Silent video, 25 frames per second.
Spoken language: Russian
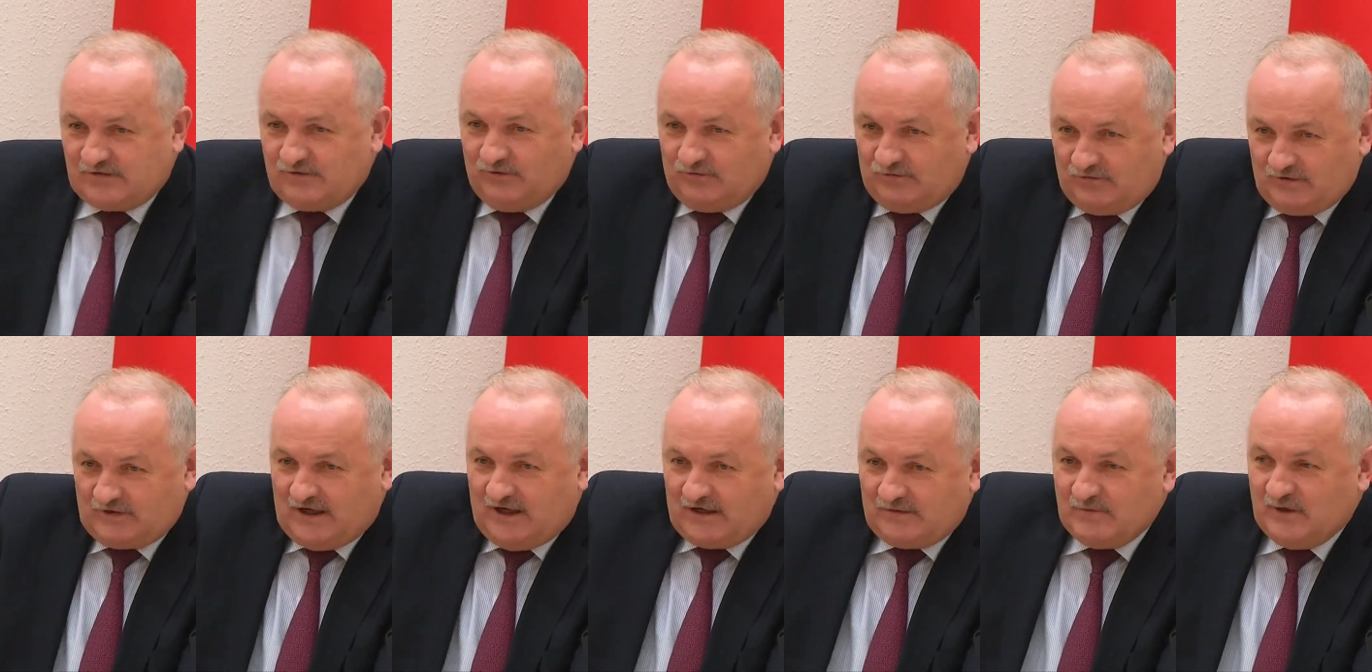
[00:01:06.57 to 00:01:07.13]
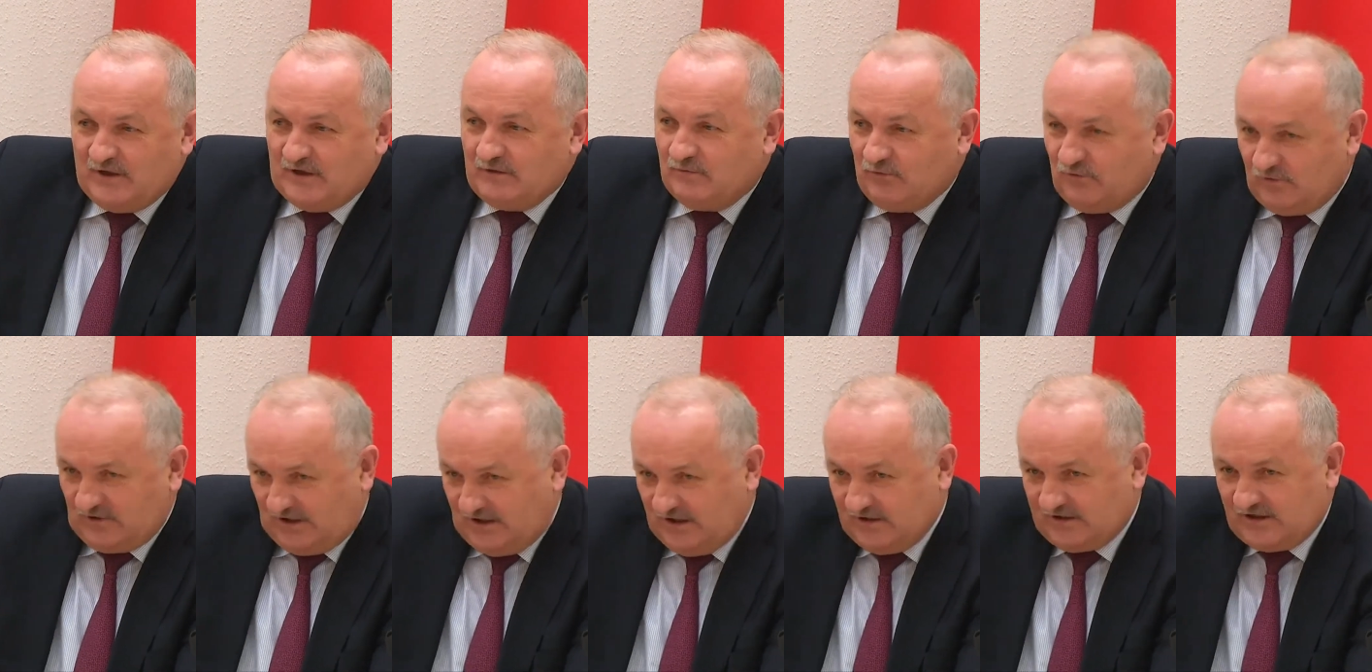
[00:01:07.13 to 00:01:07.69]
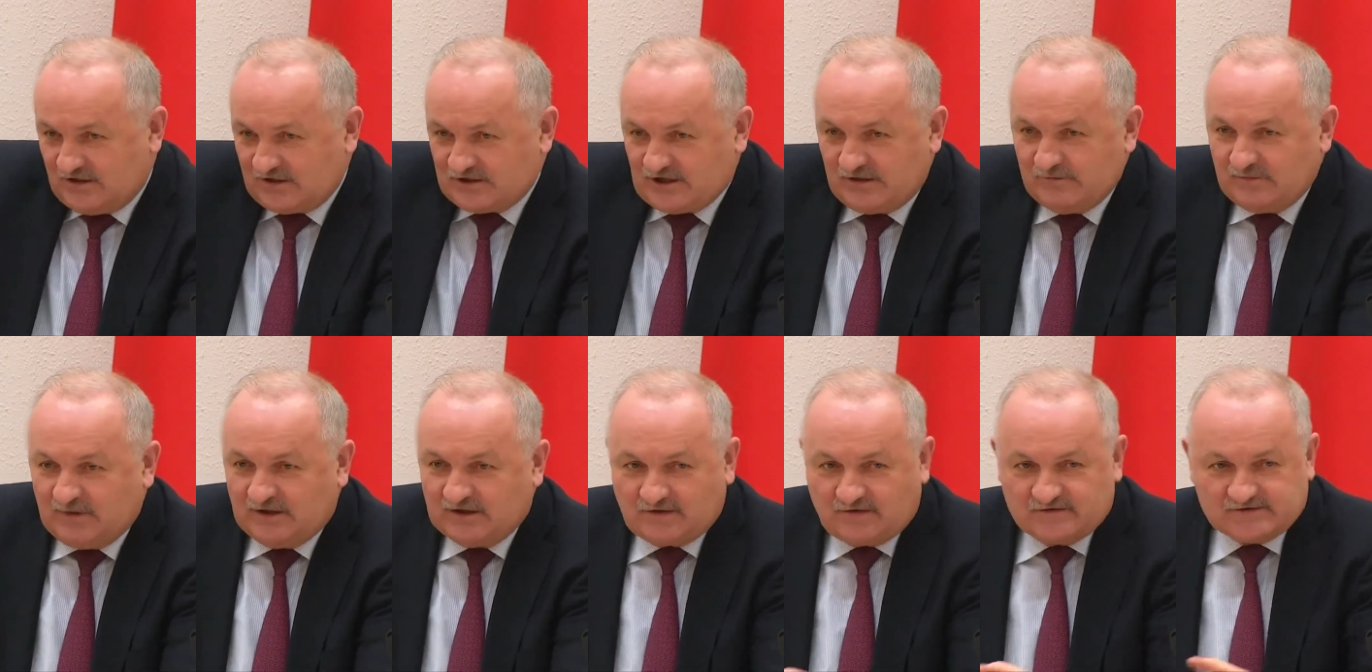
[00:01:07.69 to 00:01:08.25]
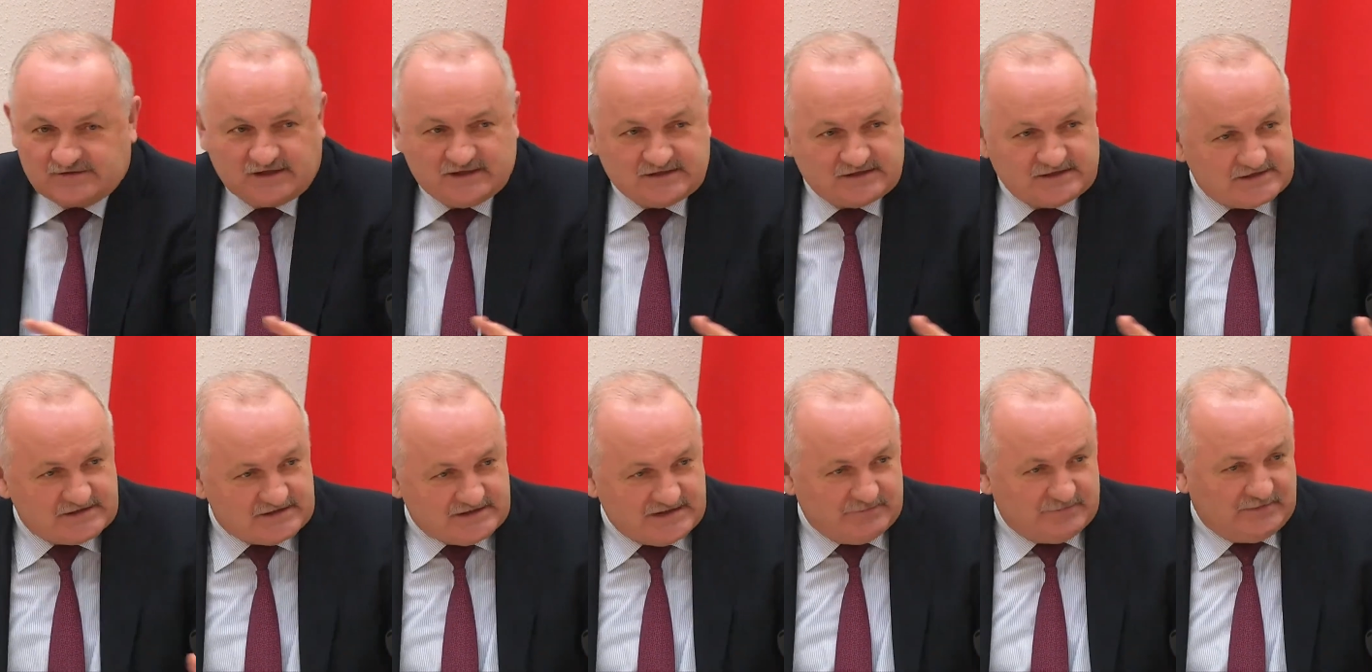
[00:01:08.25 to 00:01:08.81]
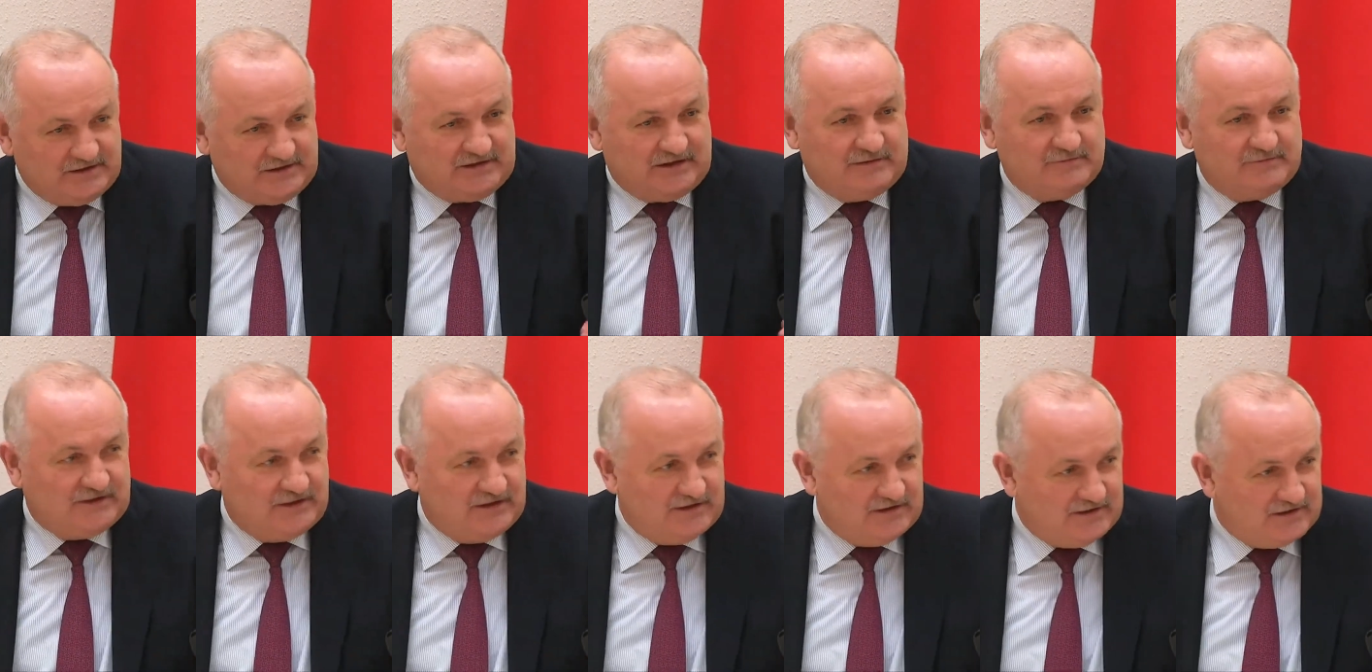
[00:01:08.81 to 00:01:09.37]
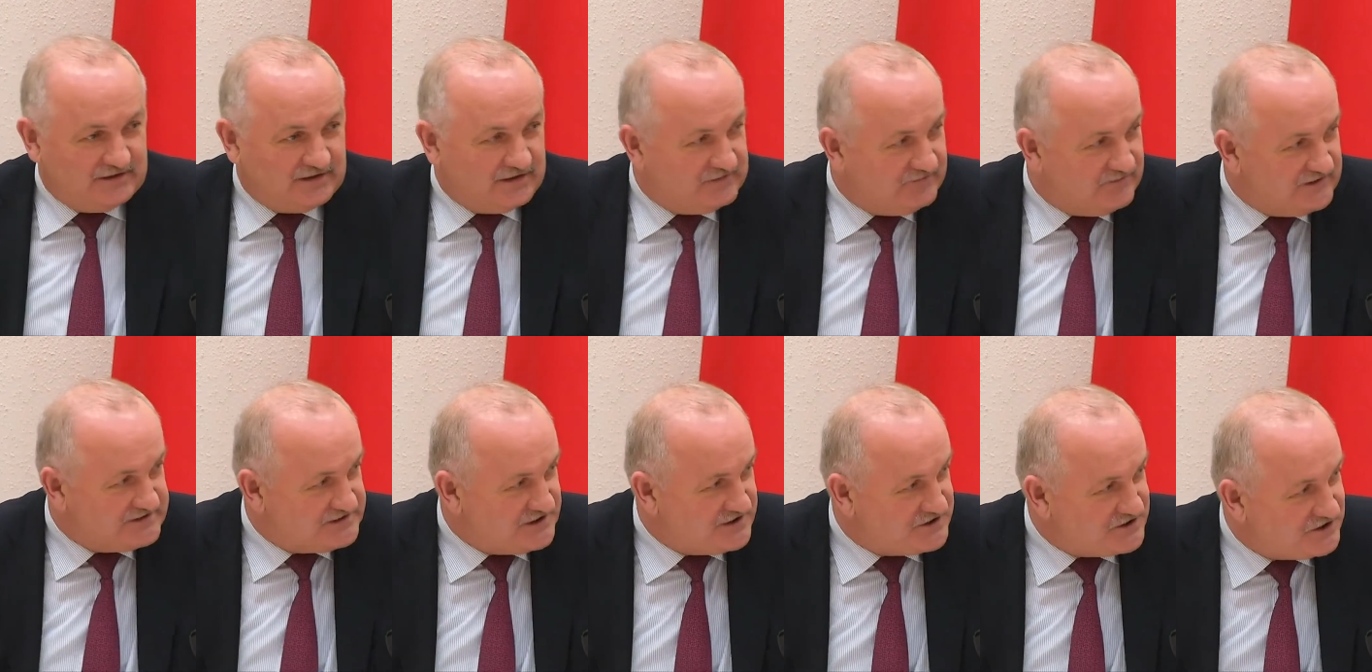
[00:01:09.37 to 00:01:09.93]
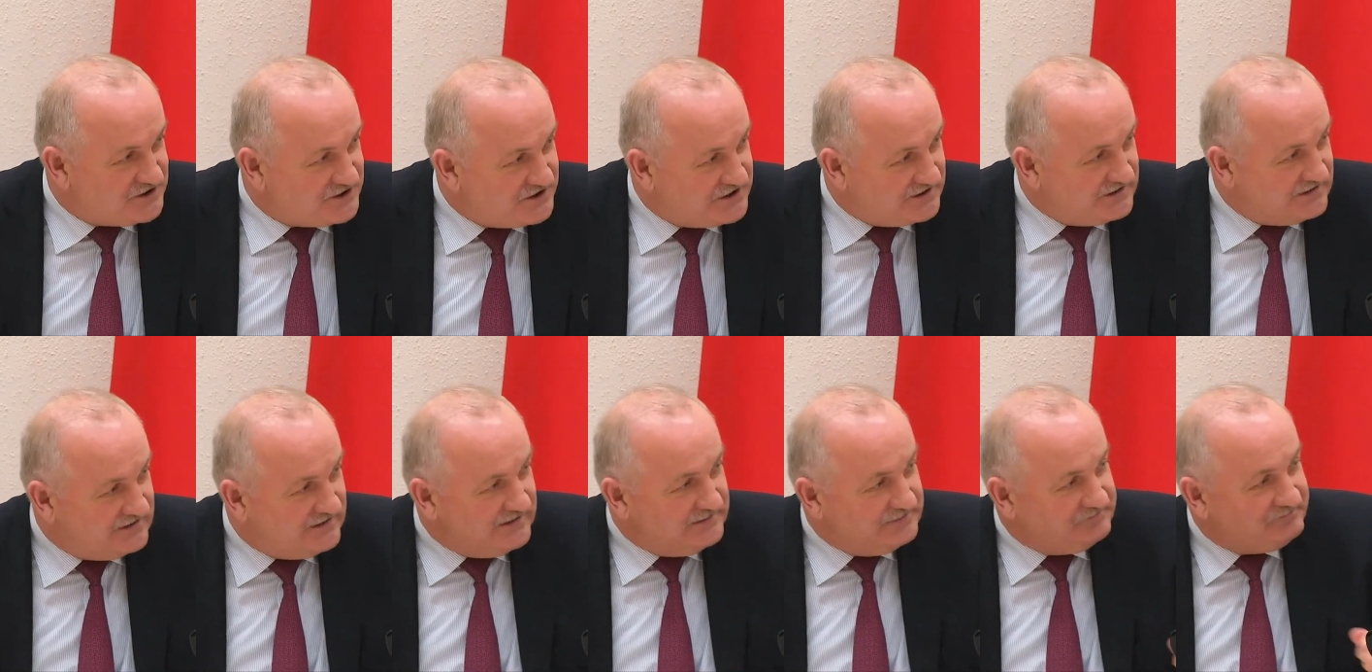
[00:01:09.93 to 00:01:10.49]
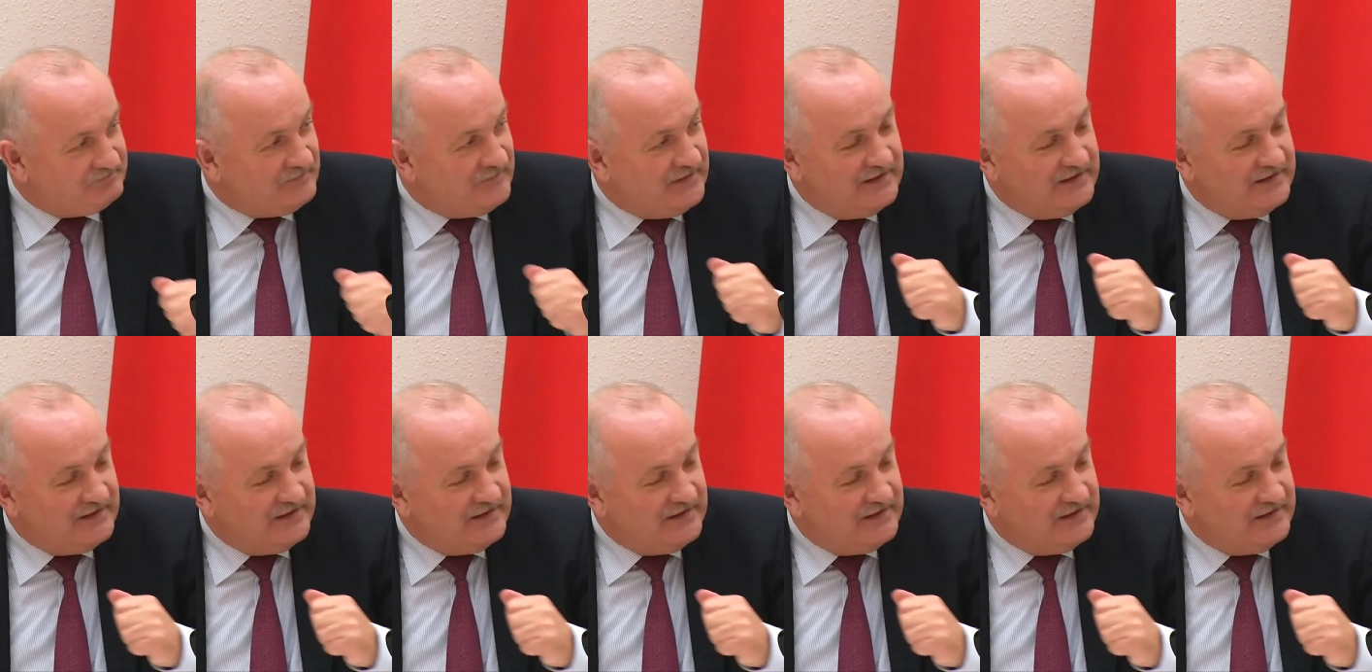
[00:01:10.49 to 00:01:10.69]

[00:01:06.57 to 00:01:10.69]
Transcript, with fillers: ну, как минимум, вот для нашей банковской системы там, на, на 24. Да?